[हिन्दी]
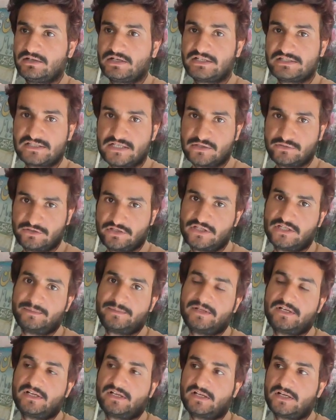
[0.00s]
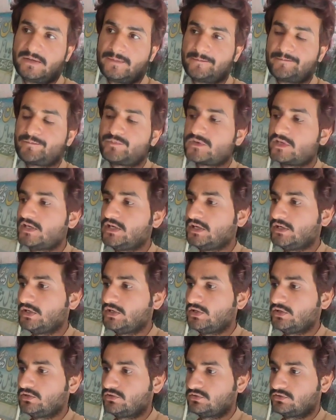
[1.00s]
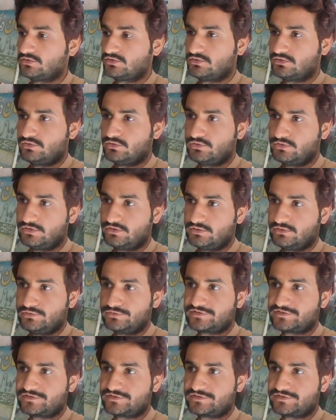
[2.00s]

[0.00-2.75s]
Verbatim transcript: अच्छा होता था मेरा काम और